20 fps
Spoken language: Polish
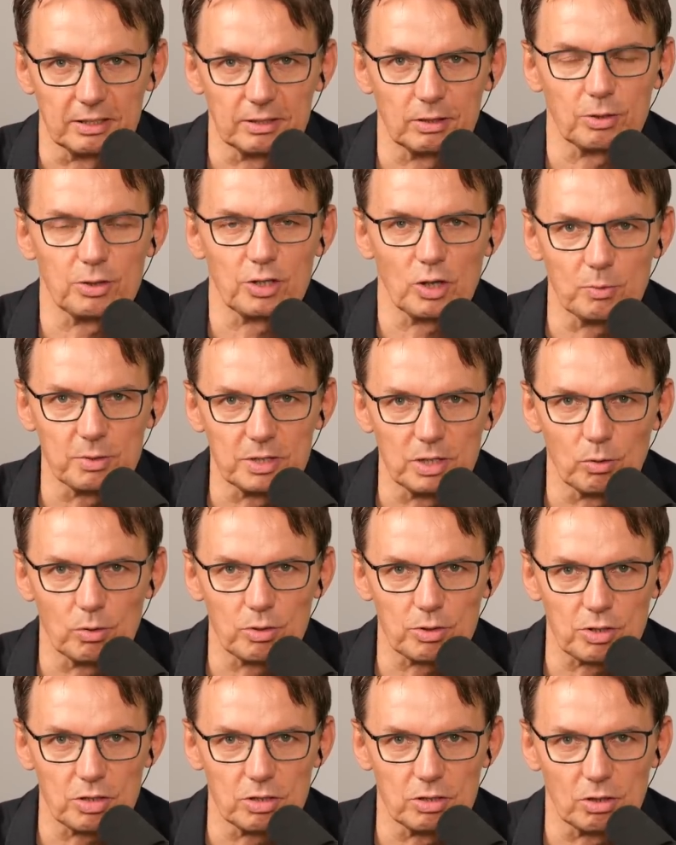Kto chciałby
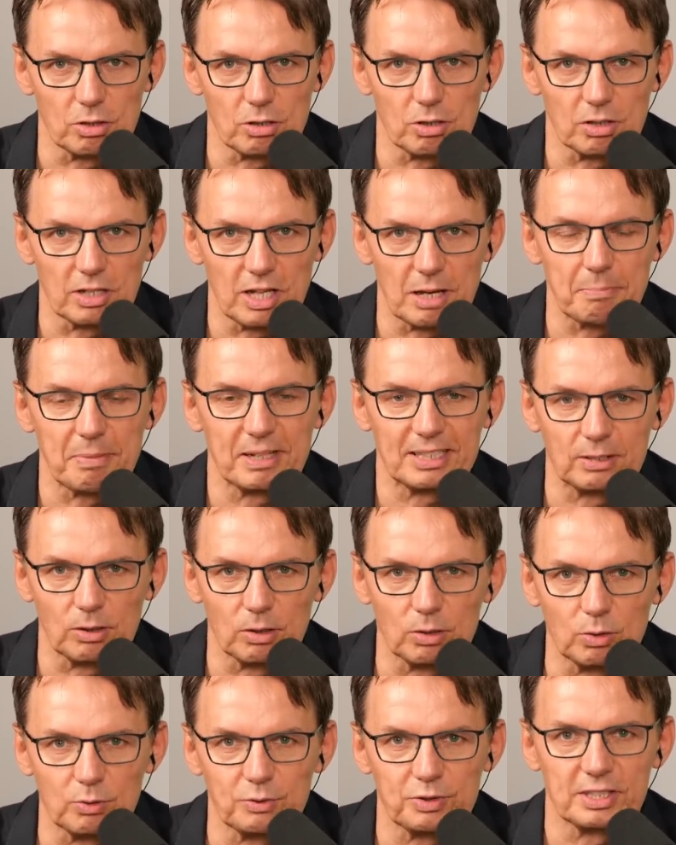dołączyć do grona
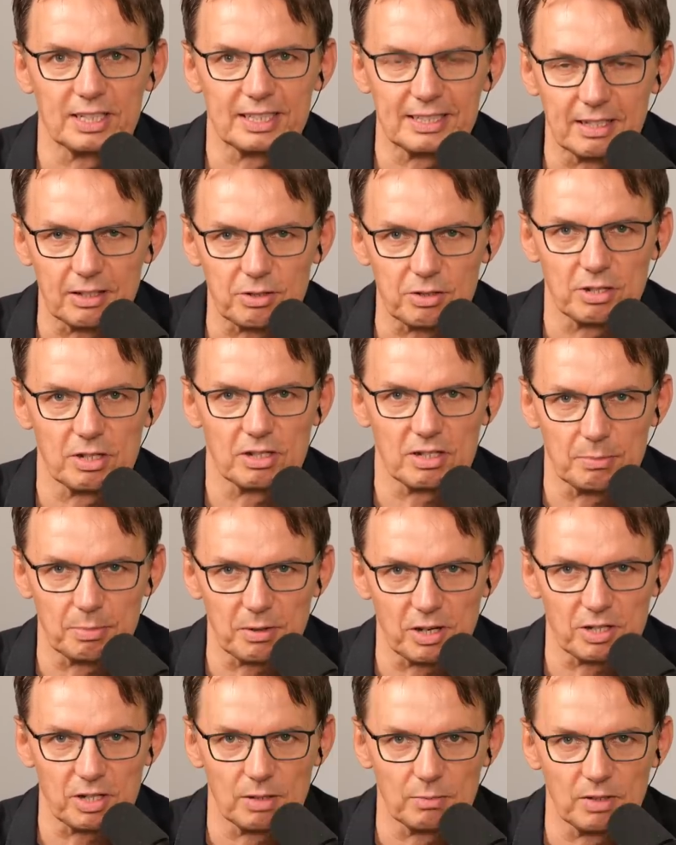patronów, serdecznie
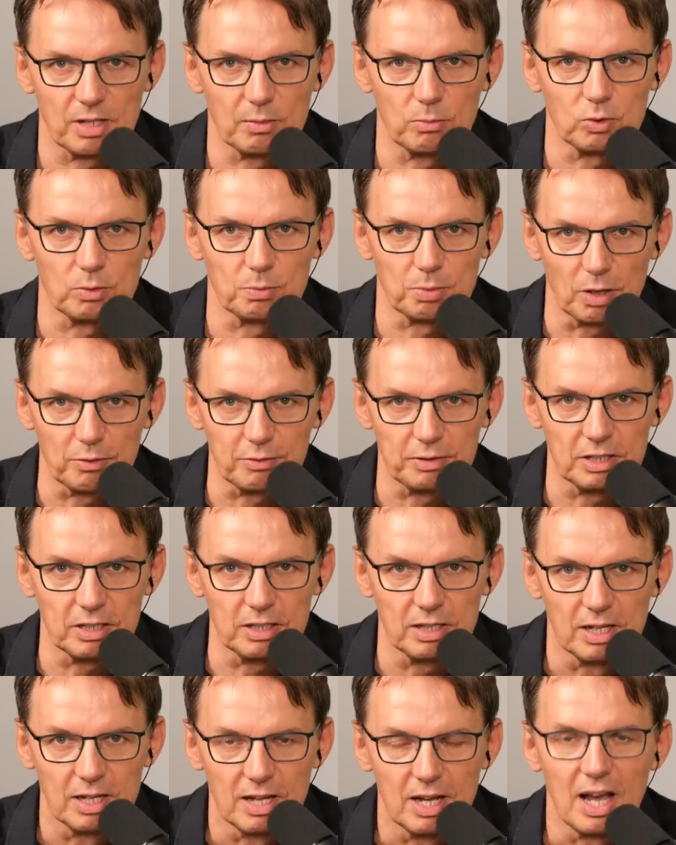zapraszam na mój
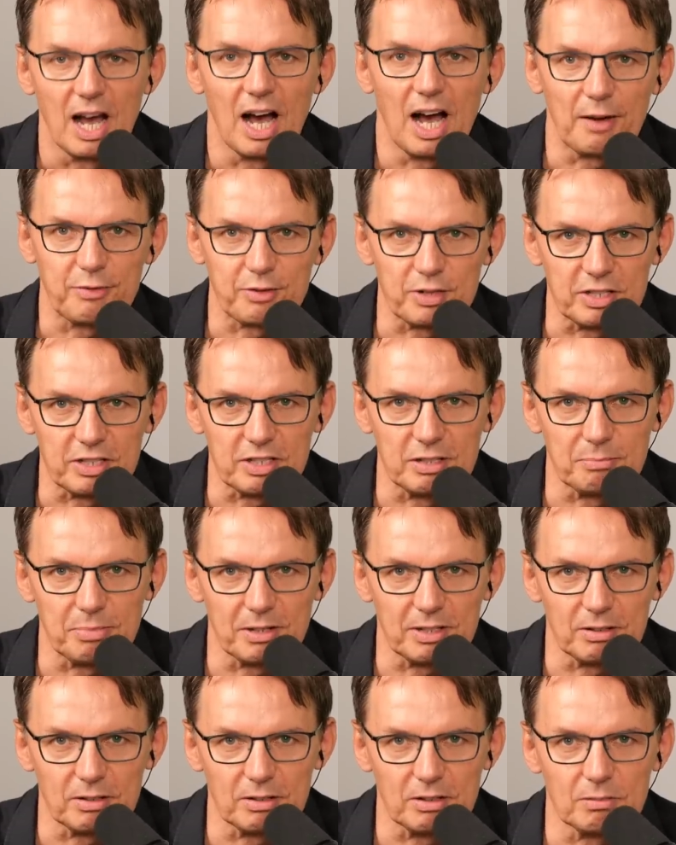profil, a wszystkim
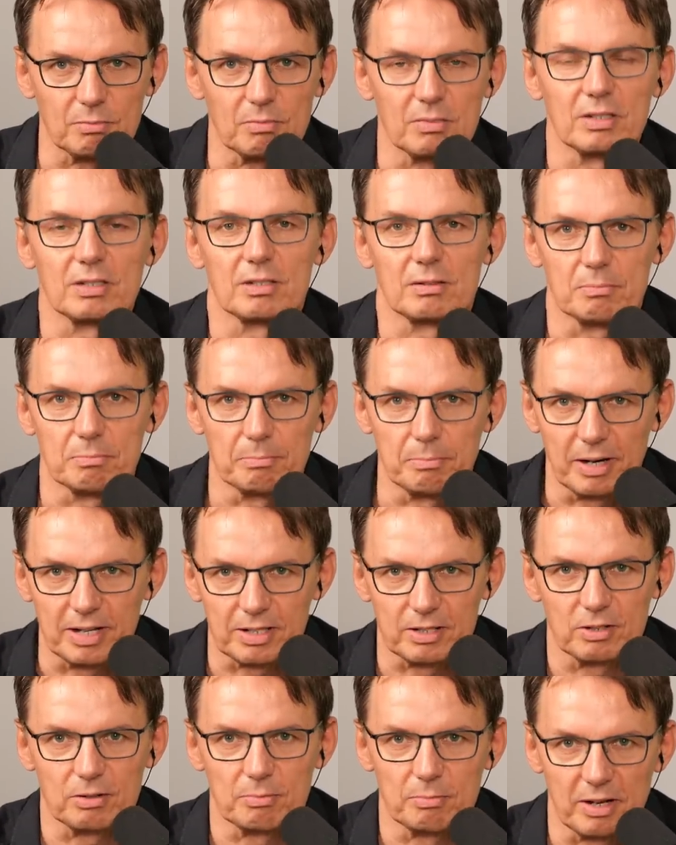patronom
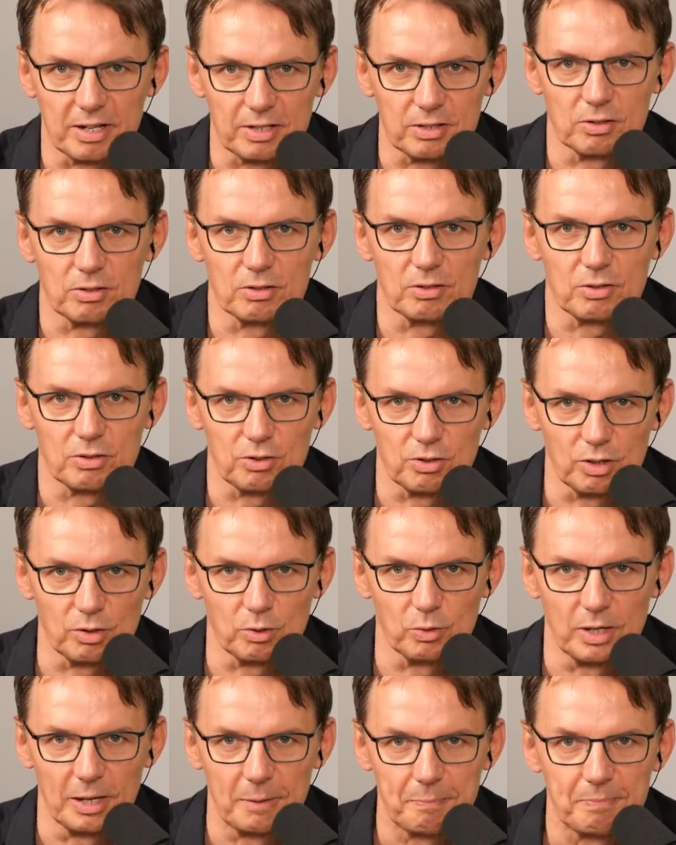bardzo, bardzo
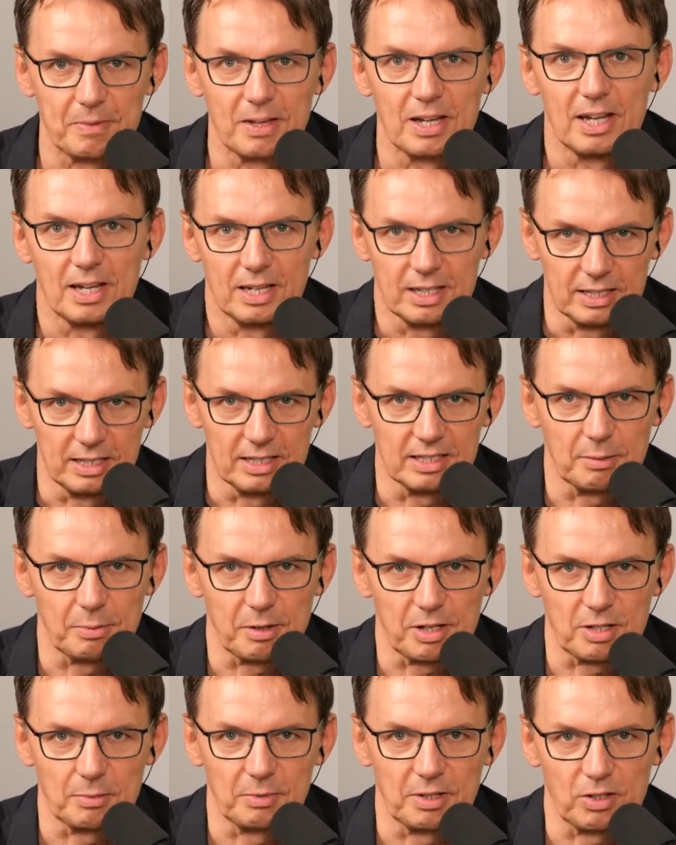dziękuję i
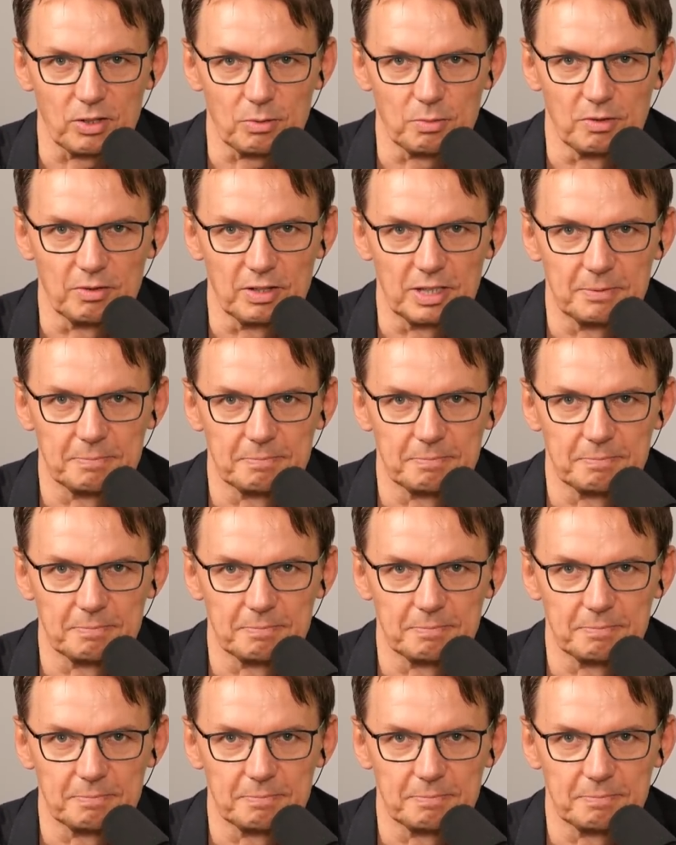zapraszam na rozmowę.